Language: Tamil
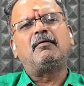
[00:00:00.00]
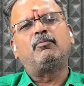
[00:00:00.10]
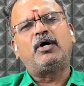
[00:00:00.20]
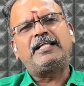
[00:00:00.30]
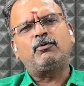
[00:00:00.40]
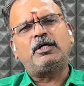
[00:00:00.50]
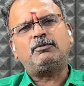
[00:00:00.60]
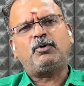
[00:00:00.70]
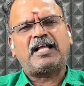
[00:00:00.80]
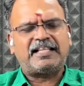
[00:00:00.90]
மோடிக்கு ஓட்டு
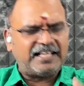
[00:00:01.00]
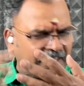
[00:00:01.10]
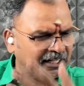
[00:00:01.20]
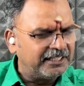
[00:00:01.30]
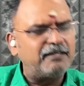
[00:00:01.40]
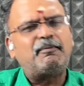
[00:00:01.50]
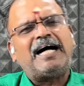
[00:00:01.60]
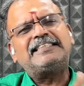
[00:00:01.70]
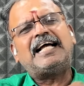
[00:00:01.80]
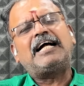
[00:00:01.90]
போடாத நீ
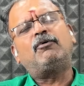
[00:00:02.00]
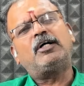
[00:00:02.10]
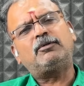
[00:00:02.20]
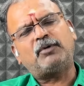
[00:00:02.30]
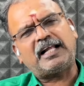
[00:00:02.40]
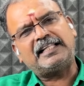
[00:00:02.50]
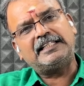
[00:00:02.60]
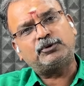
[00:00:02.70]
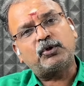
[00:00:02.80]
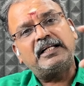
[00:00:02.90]
பாஜக ஓட்டு
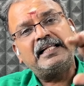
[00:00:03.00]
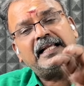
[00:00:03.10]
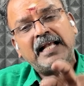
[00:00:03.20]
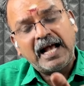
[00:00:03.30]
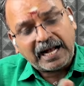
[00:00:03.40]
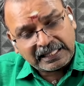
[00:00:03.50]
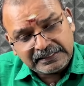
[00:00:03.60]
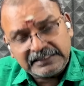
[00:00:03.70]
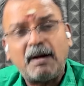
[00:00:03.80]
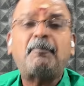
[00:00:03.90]
போடாதன்னு சொல்லி
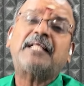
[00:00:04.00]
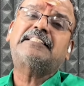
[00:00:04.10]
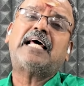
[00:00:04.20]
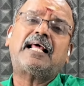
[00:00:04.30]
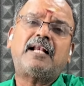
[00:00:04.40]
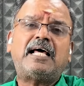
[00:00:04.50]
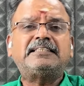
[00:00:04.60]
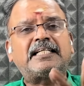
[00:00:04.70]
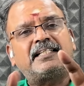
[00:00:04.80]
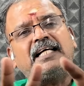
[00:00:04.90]
அந்த
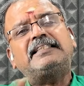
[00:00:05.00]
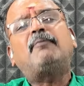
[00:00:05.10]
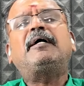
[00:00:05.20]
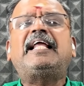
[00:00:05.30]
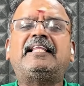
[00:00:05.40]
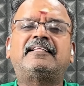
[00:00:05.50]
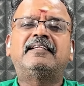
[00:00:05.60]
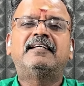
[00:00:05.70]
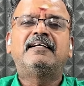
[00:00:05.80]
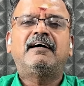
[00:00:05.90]
பிரச்சாரம்லாம் செய்தால் தப்பு கிடையாது
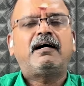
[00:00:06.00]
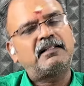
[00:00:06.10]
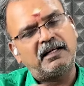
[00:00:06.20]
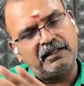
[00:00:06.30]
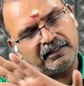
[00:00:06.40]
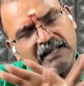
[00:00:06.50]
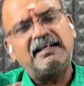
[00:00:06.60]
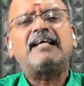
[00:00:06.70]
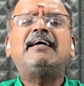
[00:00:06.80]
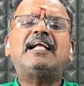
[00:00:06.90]
அதெல்லாம்
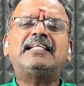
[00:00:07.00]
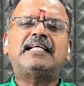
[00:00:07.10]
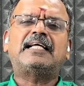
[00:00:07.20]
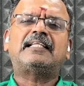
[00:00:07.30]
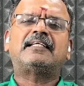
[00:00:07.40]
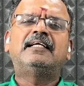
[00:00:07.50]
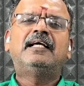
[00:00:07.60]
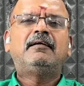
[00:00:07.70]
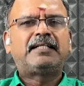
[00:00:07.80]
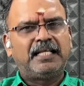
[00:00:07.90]
வரவேற்கத்தக்கது
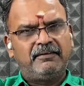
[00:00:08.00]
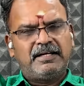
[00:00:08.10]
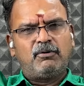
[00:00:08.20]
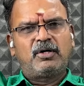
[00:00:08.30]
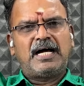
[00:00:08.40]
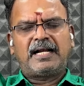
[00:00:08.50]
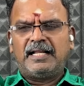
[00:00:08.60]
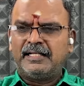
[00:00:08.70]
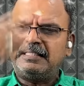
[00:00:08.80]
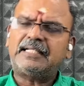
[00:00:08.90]
டிவியில்
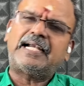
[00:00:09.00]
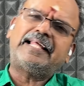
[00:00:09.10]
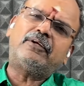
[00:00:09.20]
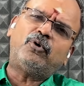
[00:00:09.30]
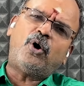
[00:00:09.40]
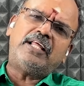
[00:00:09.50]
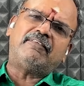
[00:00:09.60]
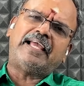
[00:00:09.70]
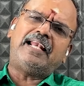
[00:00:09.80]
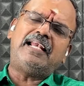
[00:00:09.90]
உட்காரில் இருந்து கடைக்கோடி
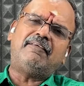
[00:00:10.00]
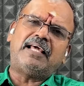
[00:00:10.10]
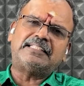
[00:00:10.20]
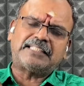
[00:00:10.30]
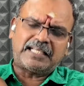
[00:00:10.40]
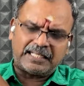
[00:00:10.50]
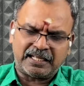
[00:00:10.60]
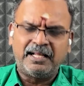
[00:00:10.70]
வயலில் வேலை செய்கிற